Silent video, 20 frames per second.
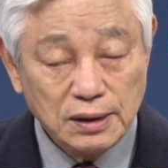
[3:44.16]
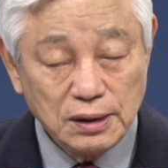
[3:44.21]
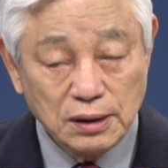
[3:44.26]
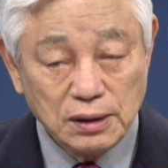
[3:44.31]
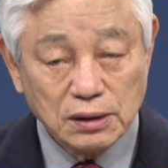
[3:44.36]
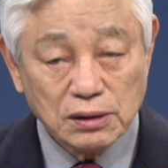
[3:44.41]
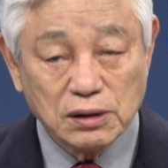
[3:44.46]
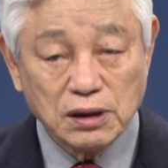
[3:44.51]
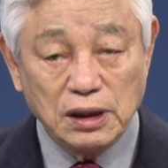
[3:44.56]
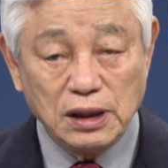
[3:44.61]

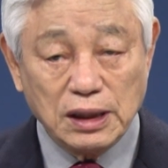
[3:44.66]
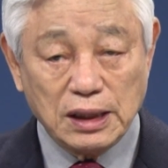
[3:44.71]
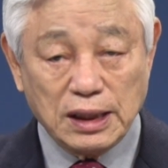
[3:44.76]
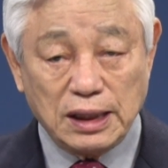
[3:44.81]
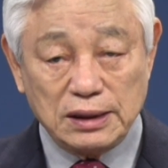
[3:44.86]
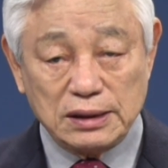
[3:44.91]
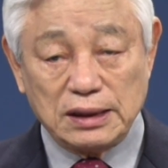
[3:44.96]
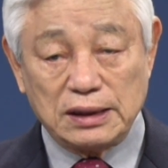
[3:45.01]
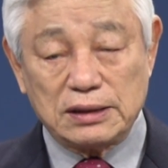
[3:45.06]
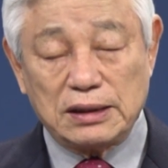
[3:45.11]
그러니까
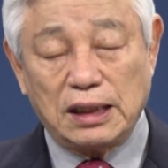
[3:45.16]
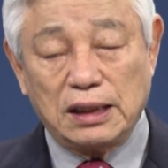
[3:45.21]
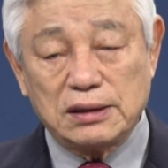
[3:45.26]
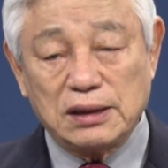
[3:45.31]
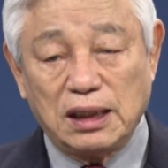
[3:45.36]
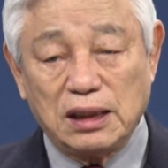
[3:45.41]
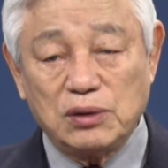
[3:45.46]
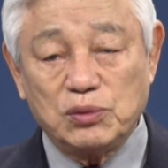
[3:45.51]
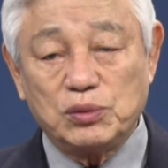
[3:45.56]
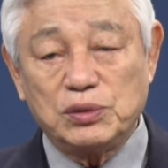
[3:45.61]
이제
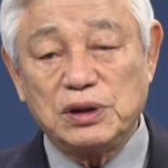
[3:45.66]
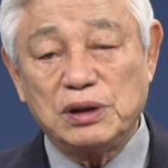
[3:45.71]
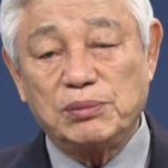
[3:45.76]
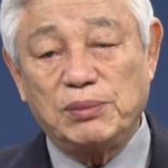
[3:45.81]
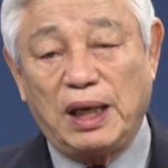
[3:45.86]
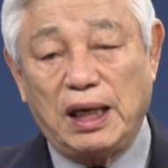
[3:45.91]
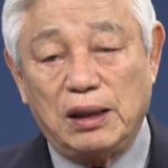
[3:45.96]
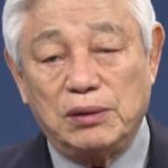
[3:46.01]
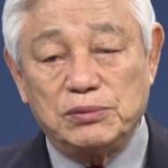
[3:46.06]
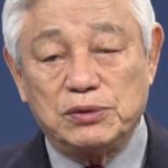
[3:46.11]
사탄은 우리
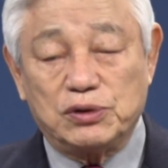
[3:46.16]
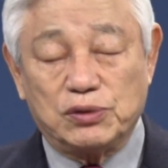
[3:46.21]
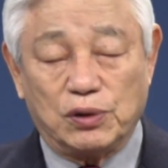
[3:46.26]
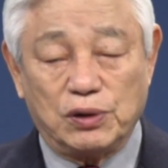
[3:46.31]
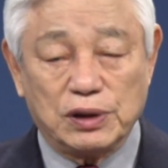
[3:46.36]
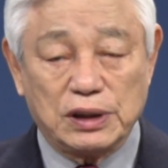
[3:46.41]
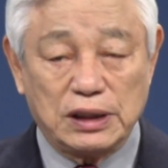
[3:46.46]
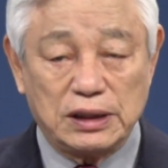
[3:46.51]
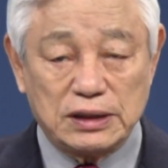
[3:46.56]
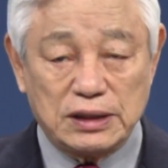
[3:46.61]
마음
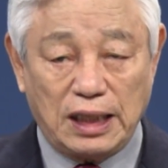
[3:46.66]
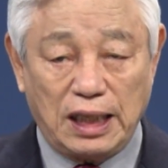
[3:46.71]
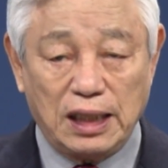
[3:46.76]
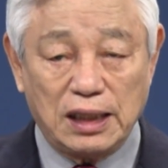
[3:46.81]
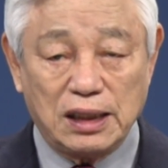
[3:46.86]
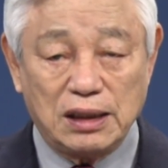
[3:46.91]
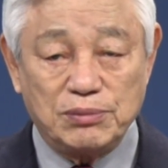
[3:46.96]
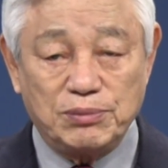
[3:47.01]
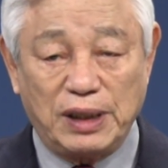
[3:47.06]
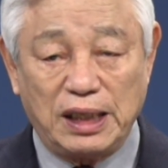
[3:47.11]
속에서
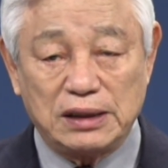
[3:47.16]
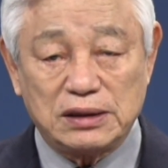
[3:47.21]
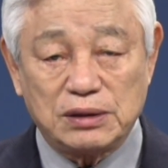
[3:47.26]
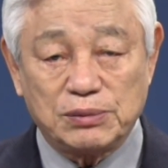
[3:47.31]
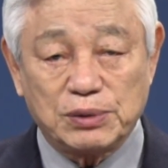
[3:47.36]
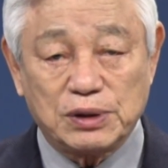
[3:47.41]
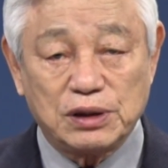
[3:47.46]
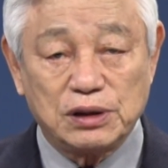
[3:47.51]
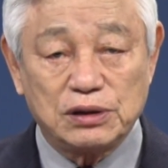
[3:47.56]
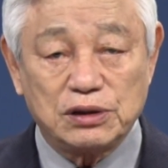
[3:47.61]
하나님
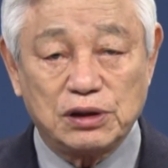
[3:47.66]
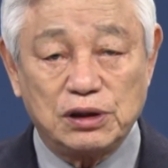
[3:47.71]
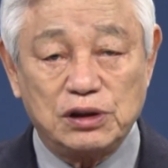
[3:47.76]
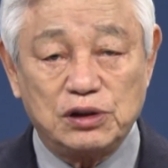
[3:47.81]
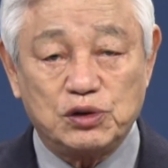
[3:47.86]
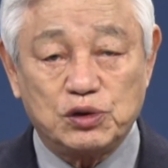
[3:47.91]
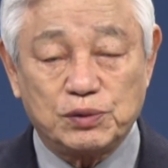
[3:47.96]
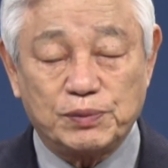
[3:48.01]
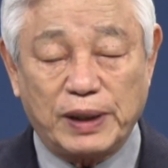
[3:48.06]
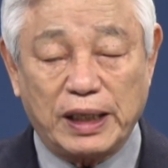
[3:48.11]
말씀 거슬릴
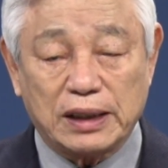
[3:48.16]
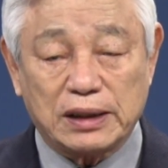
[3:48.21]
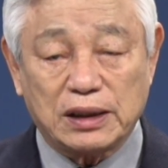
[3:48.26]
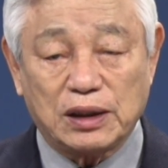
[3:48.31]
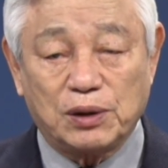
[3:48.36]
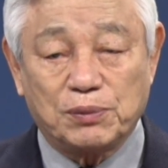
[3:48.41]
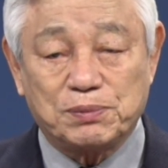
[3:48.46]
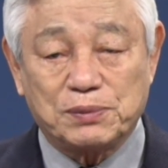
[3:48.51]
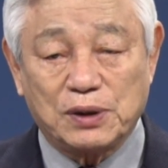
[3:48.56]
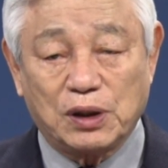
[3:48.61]
수밖에
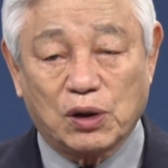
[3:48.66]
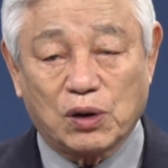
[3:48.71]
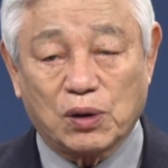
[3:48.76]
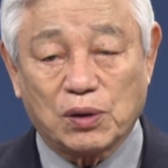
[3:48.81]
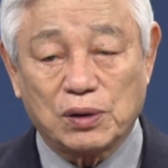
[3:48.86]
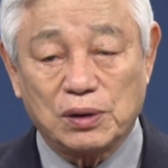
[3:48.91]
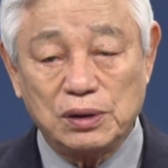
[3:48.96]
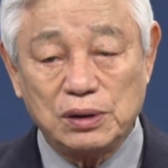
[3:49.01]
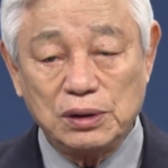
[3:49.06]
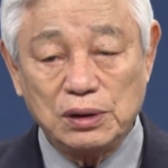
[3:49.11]

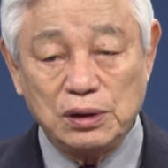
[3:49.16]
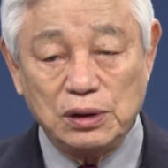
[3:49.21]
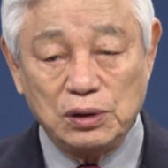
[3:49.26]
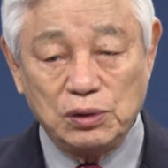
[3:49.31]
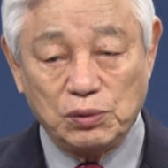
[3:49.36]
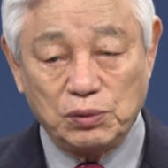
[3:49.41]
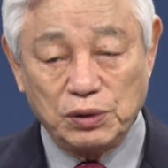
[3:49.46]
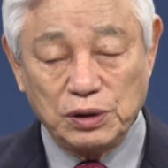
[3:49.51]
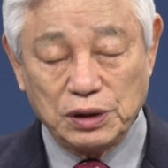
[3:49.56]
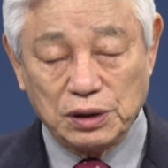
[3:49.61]
없도록
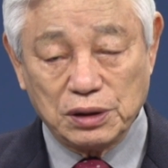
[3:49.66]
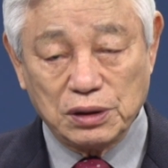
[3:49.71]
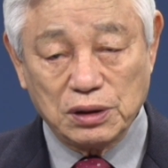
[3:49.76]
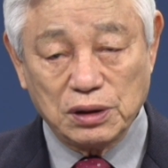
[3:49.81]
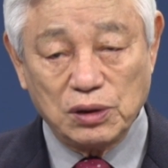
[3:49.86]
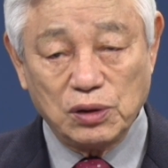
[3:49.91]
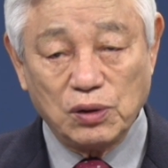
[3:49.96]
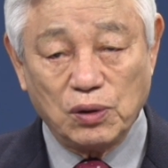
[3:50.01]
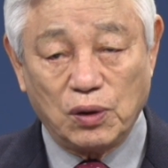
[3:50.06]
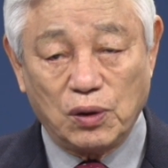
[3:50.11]
우리
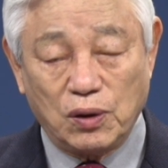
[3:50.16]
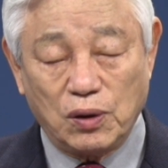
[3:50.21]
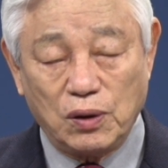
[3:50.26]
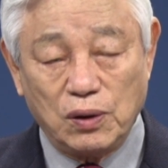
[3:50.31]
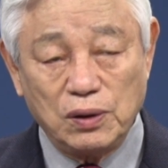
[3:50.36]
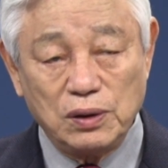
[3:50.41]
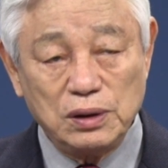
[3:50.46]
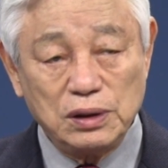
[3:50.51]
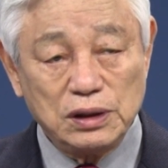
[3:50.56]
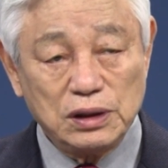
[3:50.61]

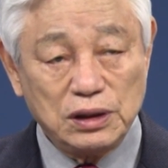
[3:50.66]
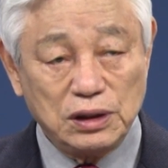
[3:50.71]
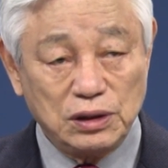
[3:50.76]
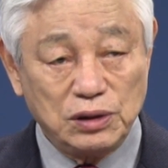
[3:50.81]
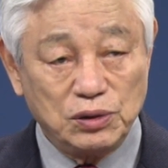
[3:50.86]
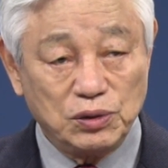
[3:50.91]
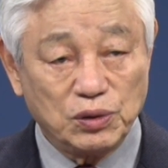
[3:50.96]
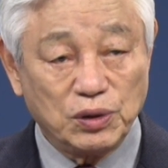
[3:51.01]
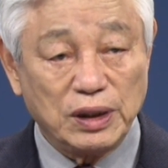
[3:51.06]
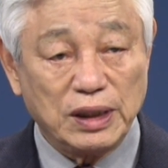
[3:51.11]
이끌고
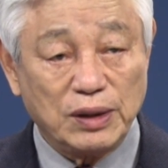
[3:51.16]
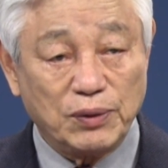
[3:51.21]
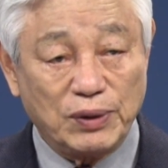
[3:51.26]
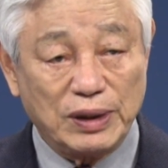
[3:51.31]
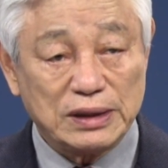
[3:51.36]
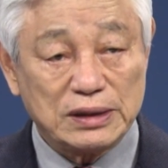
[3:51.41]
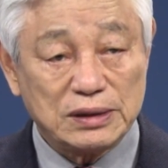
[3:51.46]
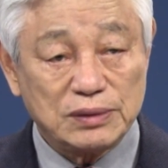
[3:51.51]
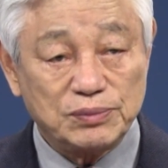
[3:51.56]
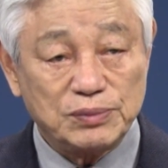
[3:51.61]
인도해
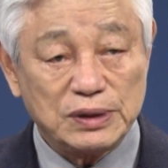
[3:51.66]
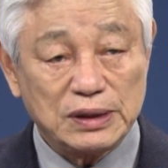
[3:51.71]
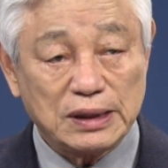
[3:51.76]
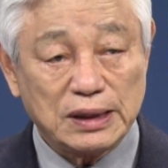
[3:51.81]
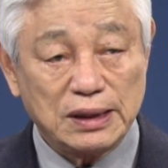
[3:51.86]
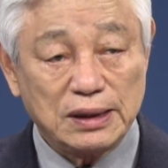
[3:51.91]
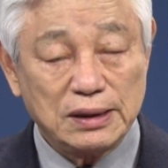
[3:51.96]
왔습니다.